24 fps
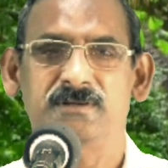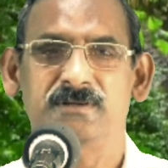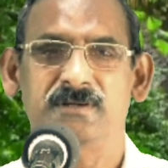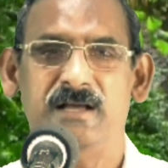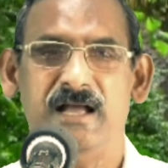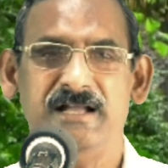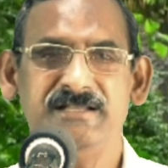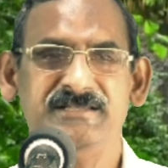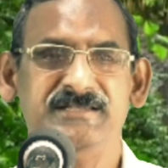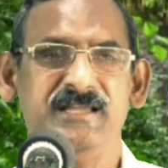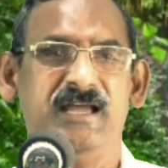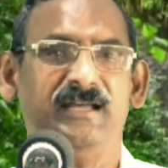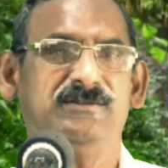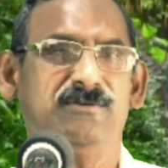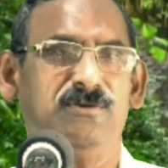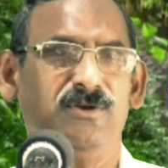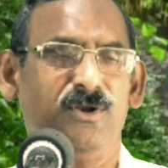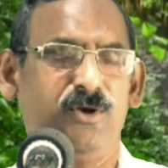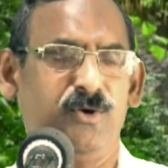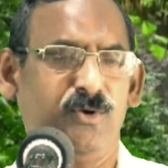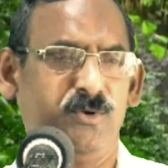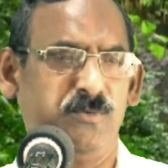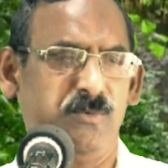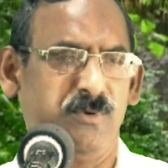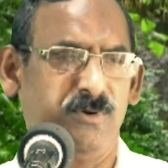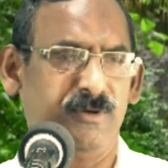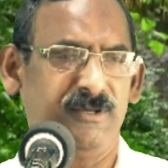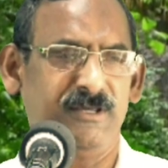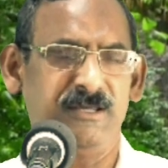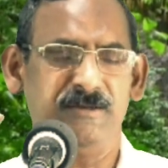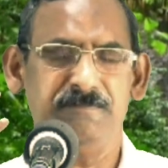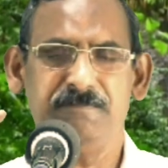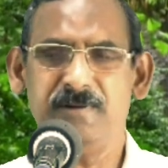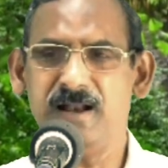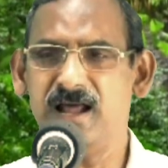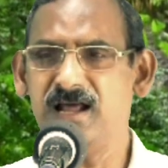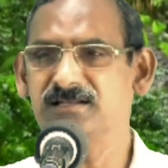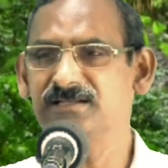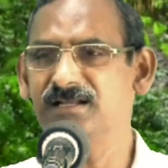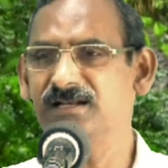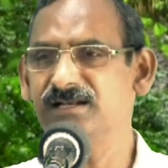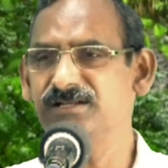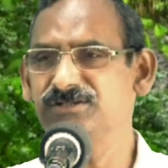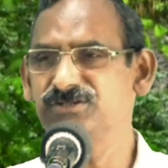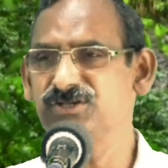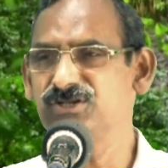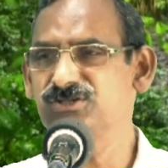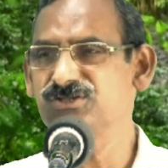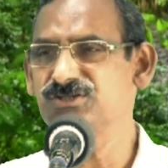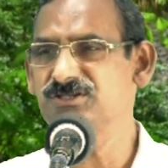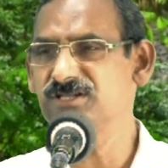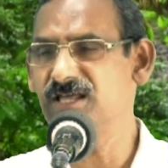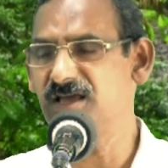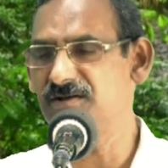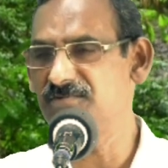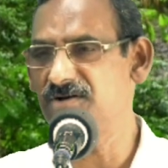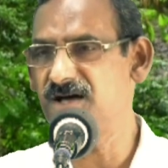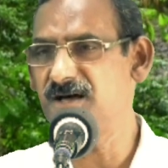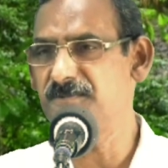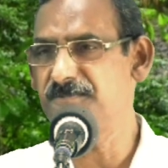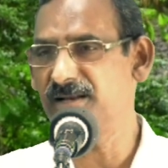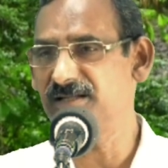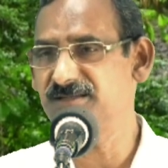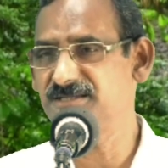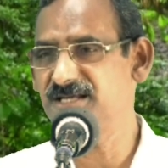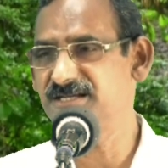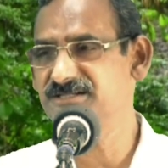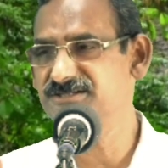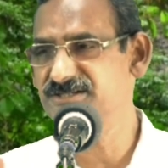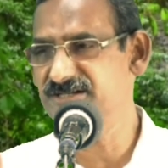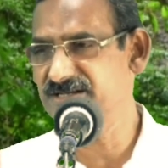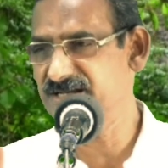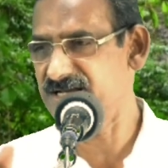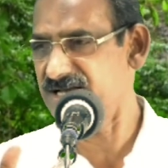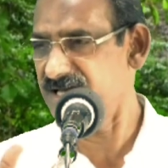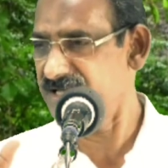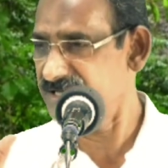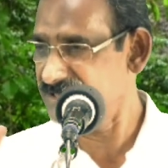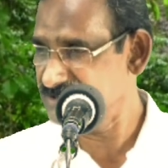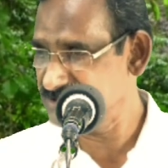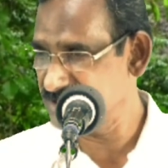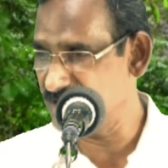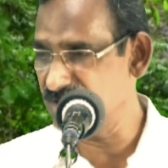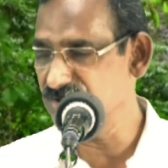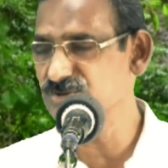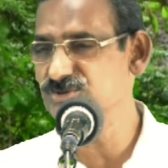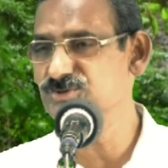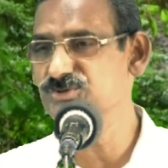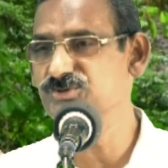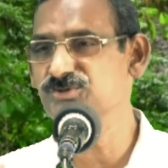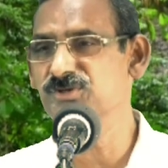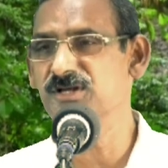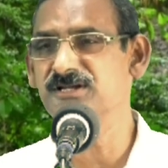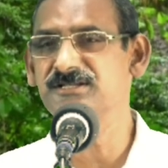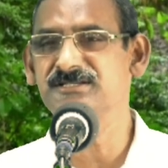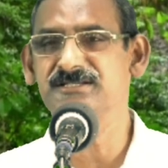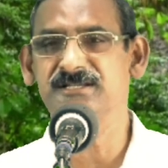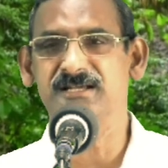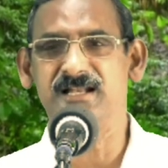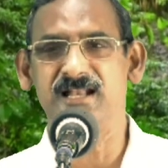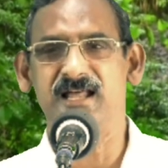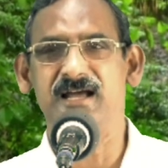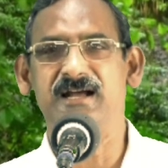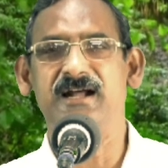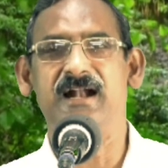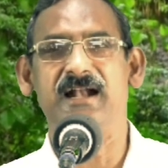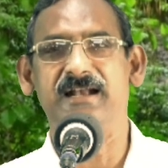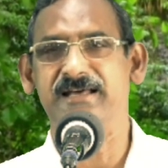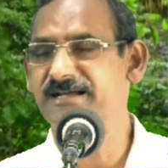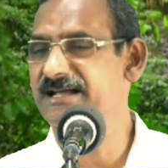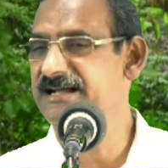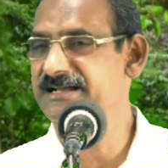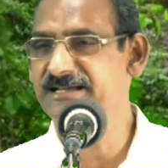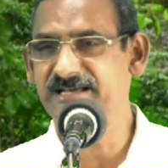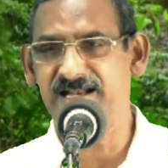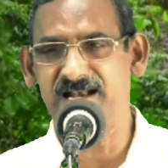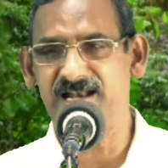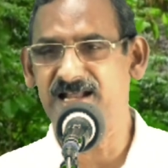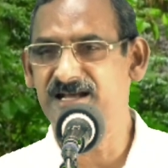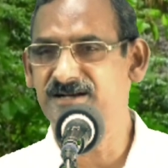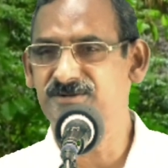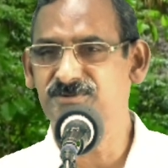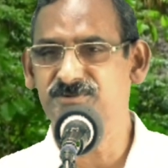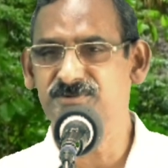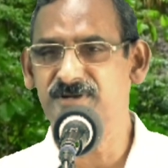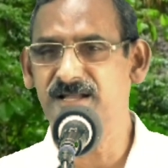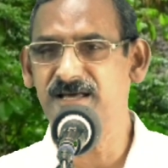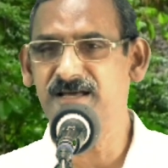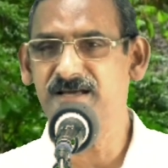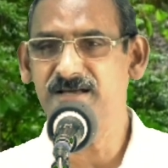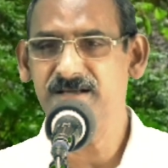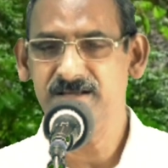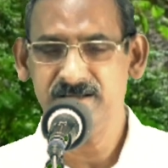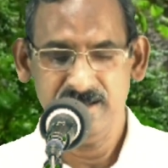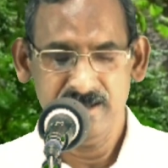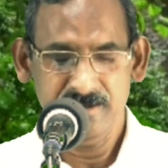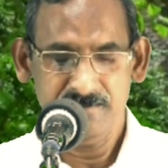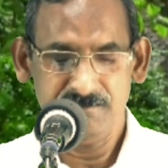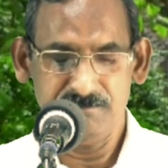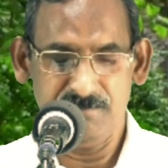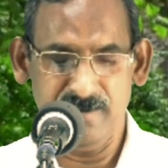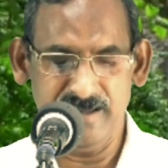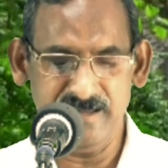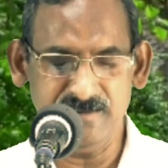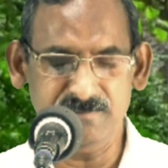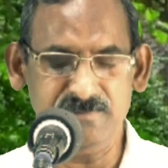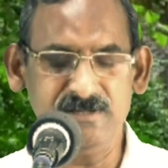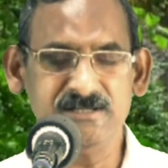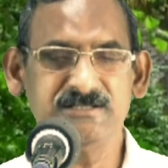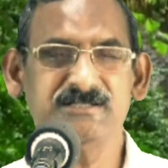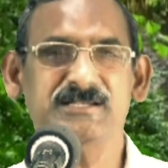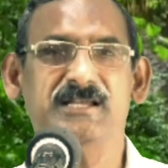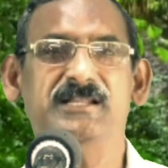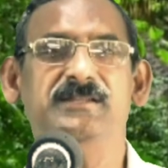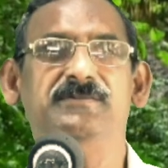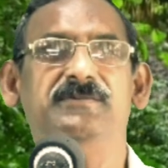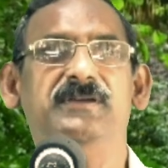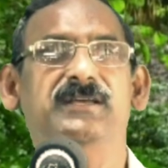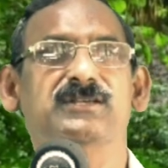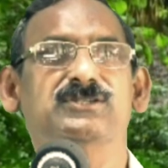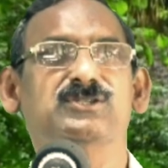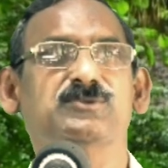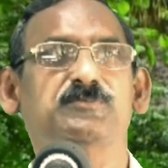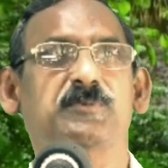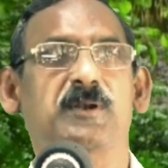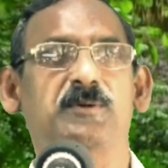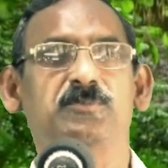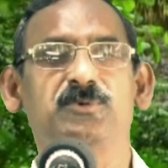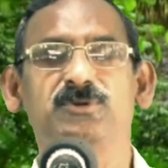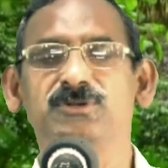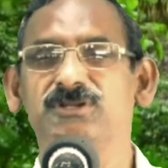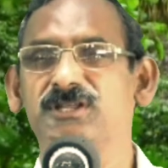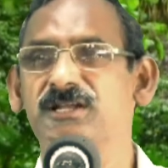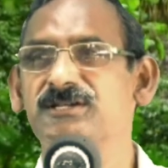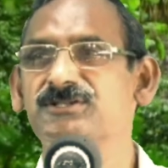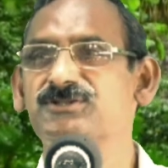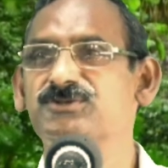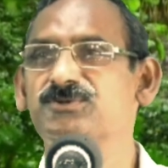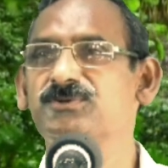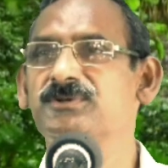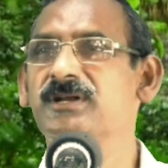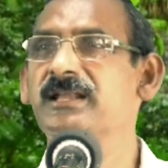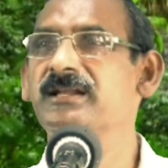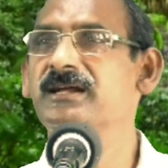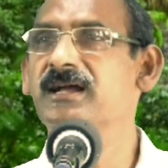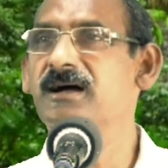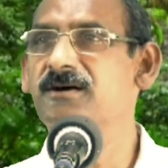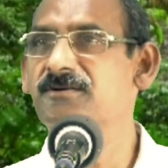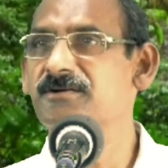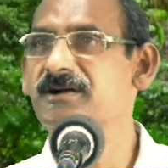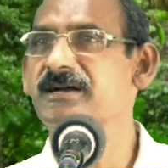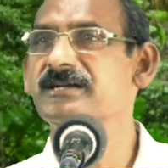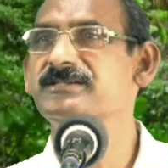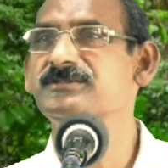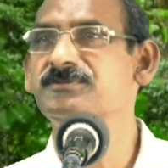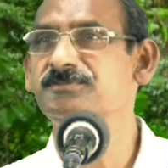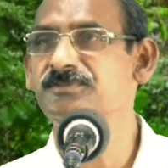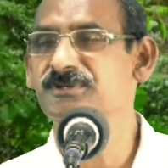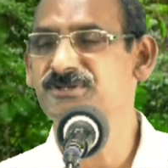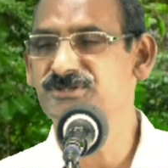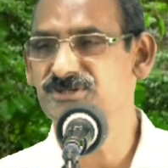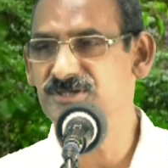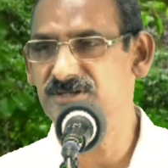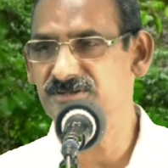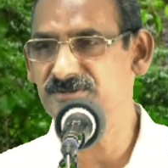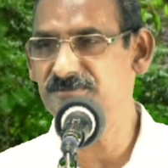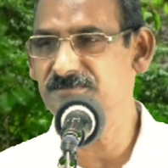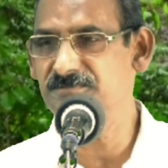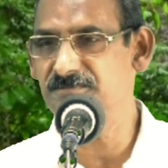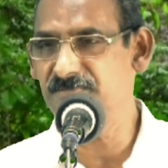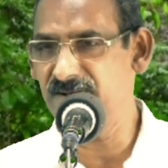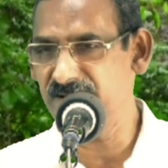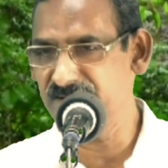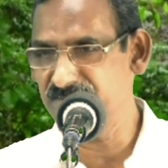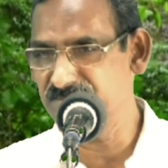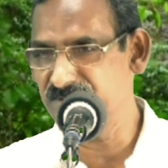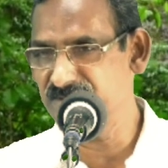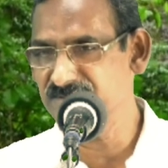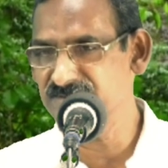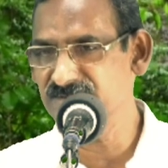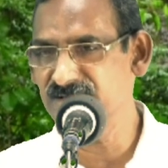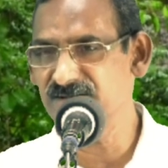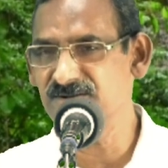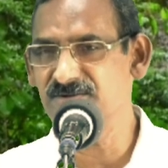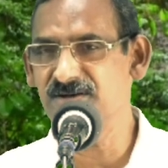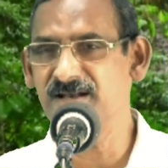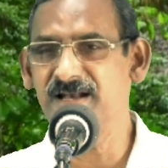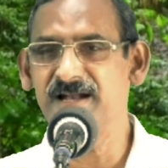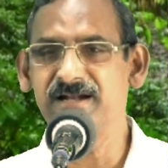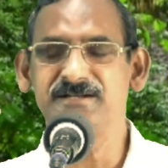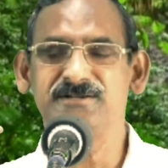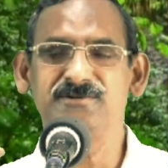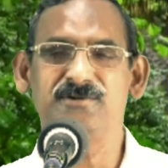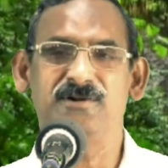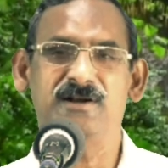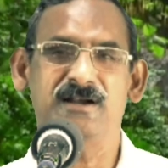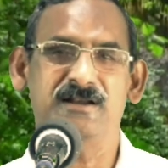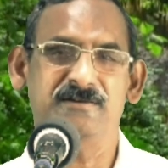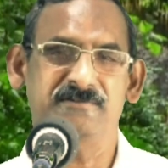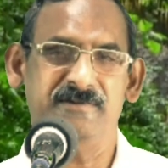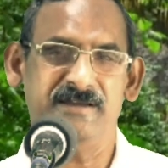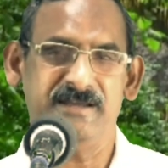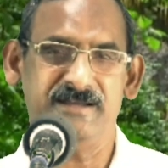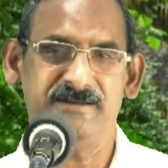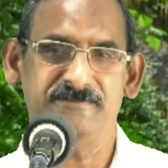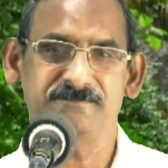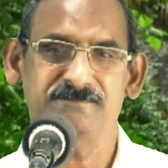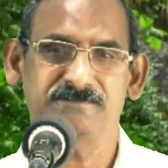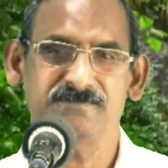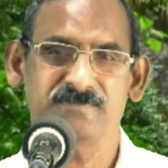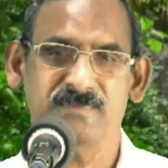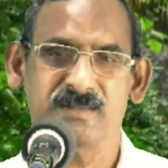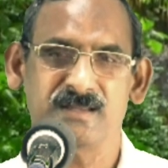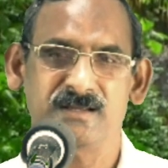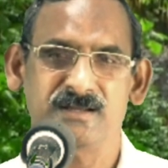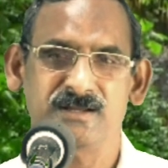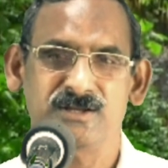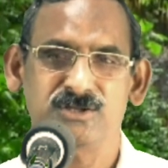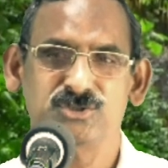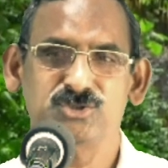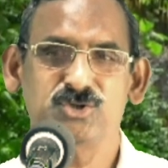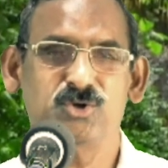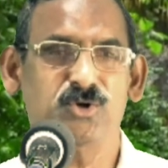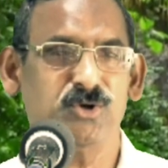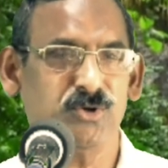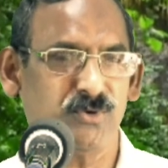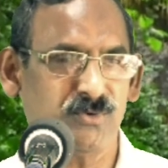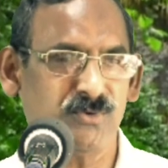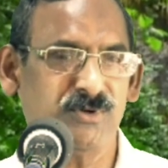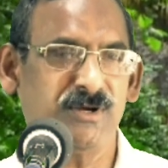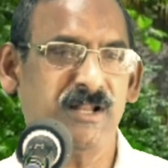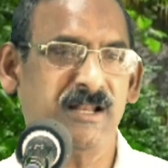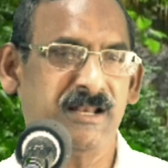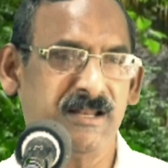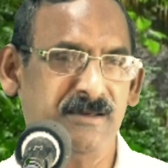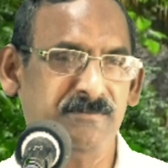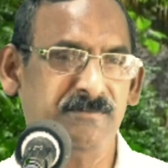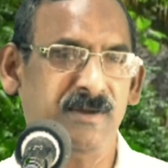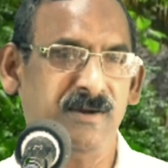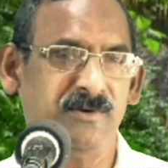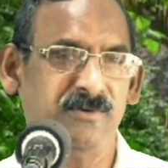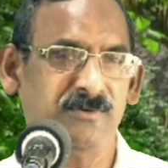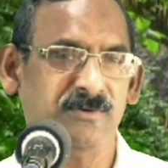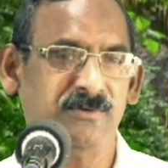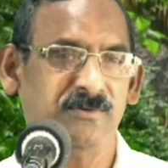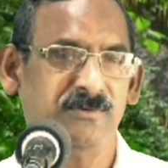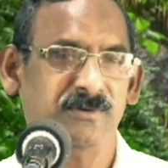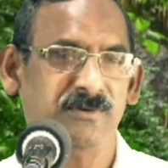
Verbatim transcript: అజ్ఞాతంలోకి పోయి ప్రార్థన చేసి దేవా ప్రత్యక్షం కానీ సాధు సుందర్ సింగ్ లాగా అడగక్కర్లేకుండా బైబిల్ చదివి యేసు ప్రభుని తెలుసుకోవడానికి అవకాశం ఇచ్చారు మనమందరం అలాంటి వాళ్ళమే చూడకుండా నమ్మాము